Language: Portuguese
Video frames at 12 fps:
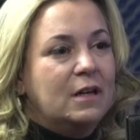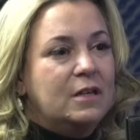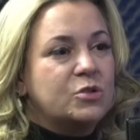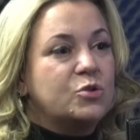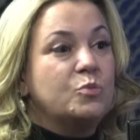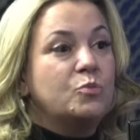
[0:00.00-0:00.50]

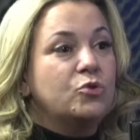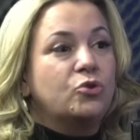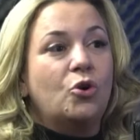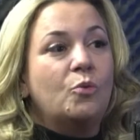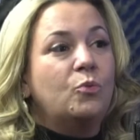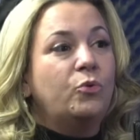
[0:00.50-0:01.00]
Isso
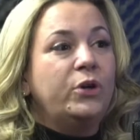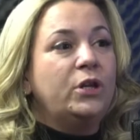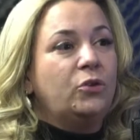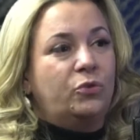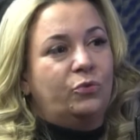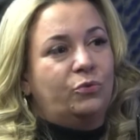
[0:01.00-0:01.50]
mudou
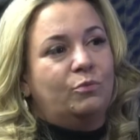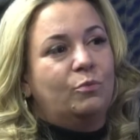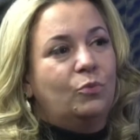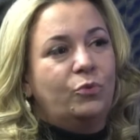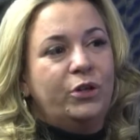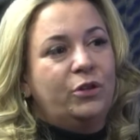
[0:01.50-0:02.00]
muito,
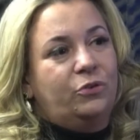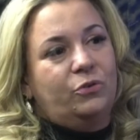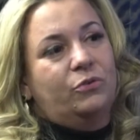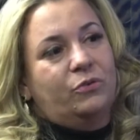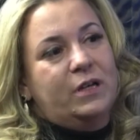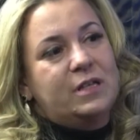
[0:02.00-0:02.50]

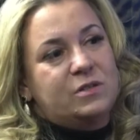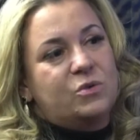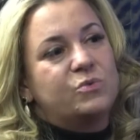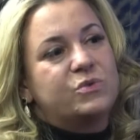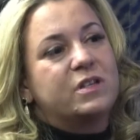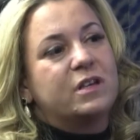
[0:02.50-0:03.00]
muito esse
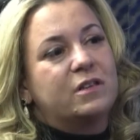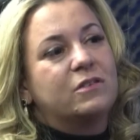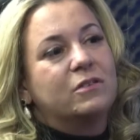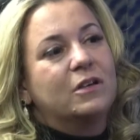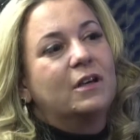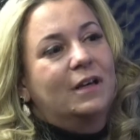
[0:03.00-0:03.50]
conceito.
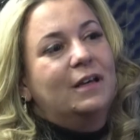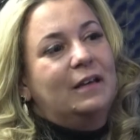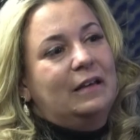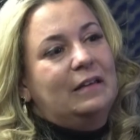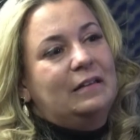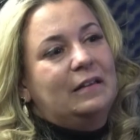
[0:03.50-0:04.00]

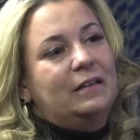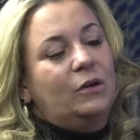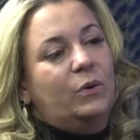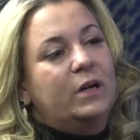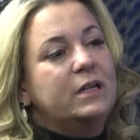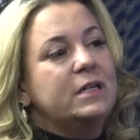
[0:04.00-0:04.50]

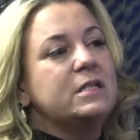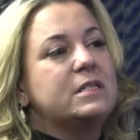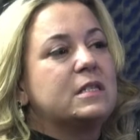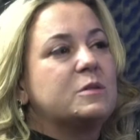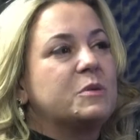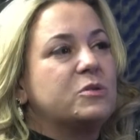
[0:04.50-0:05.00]
Eu, antes
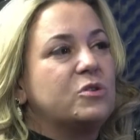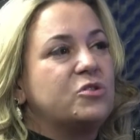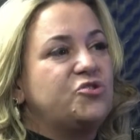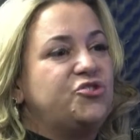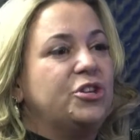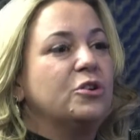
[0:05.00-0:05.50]
as
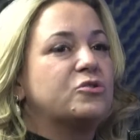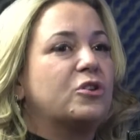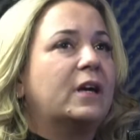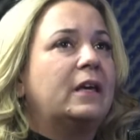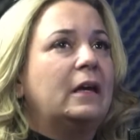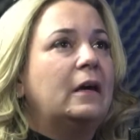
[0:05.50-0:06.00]
pessoas tinham só
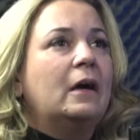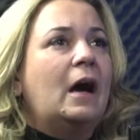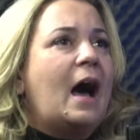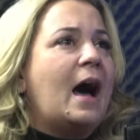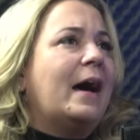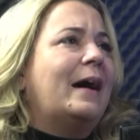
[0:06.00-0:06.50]
que,
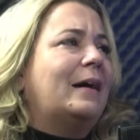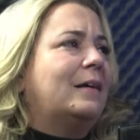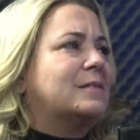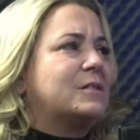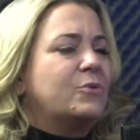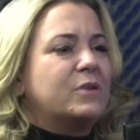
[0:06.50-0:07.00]
ah,
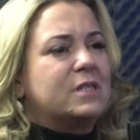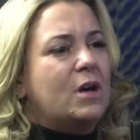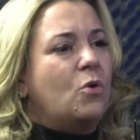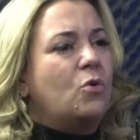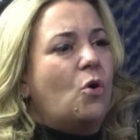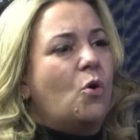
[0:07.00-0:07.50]
se eu quiser
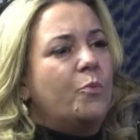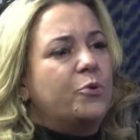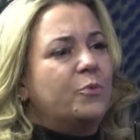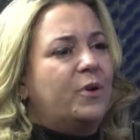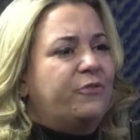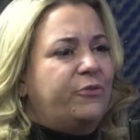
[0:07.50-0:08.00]
eu compro
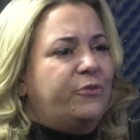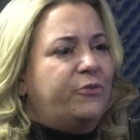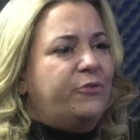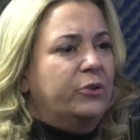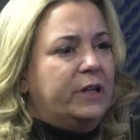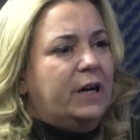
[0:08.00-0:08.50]
uma
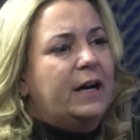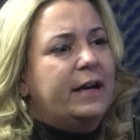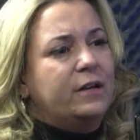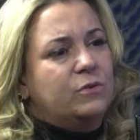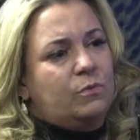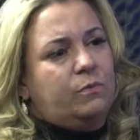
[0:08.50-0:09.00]
fruta, ah,
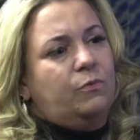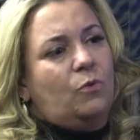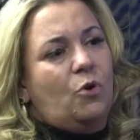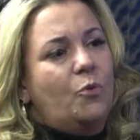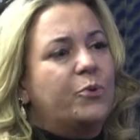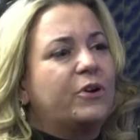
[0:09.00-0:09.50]
eu
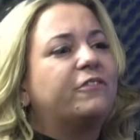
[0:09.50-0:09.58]
compro a